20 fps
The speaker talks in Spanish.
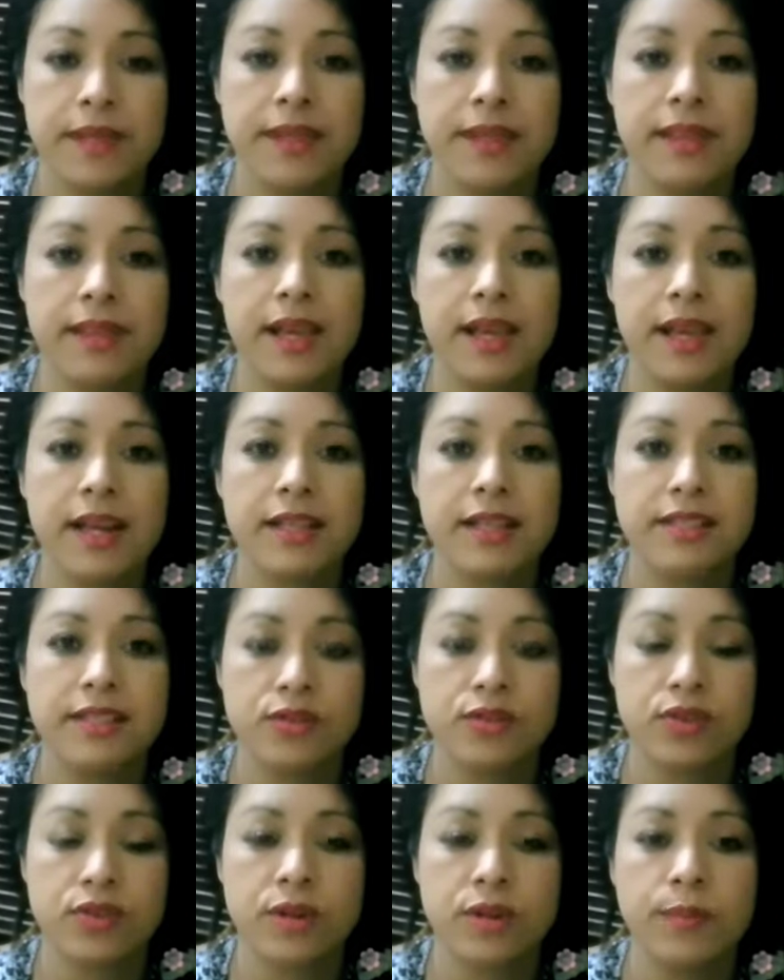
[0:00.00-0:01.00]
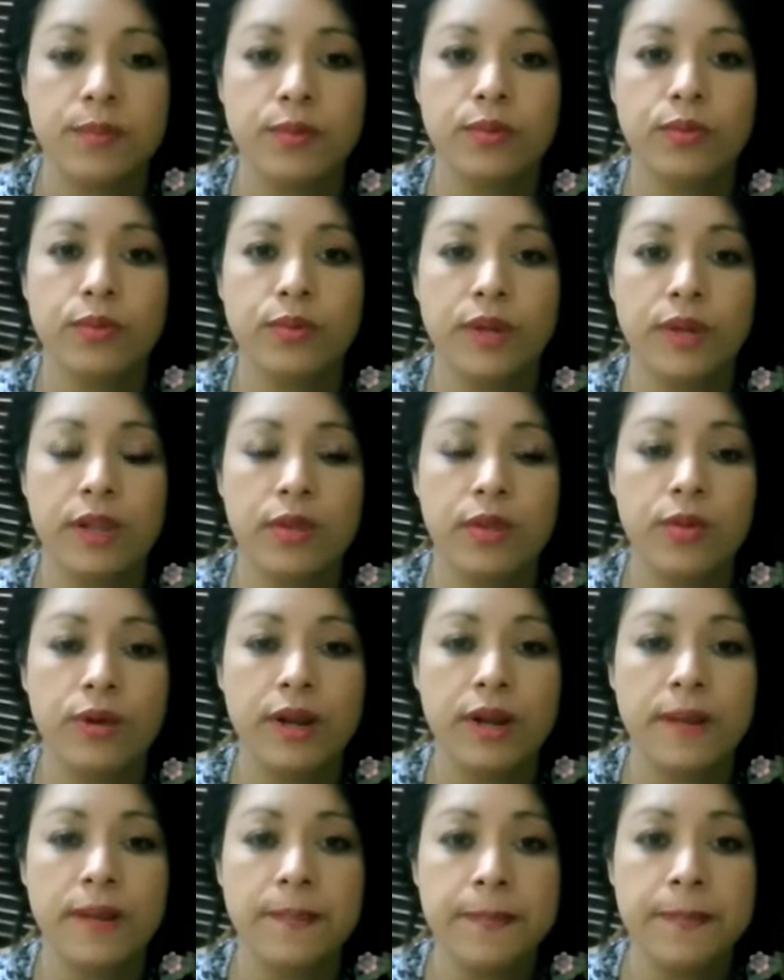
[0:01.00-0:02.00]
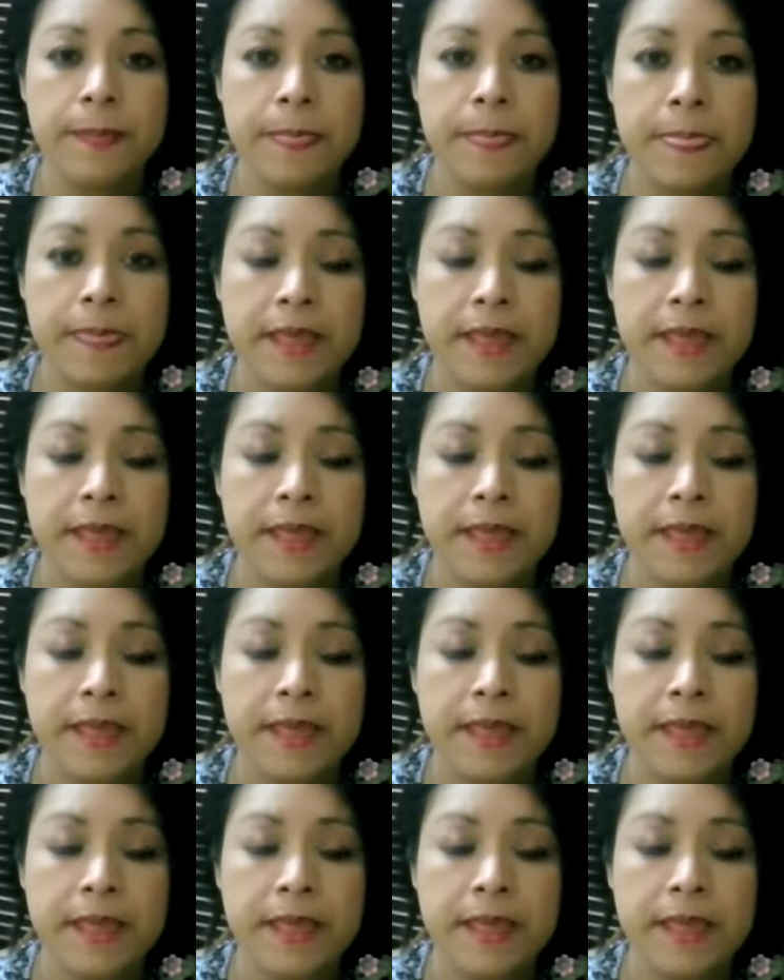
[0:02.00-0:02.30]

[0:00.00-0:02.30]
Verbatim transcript: perfectamente a la señora Procuradora.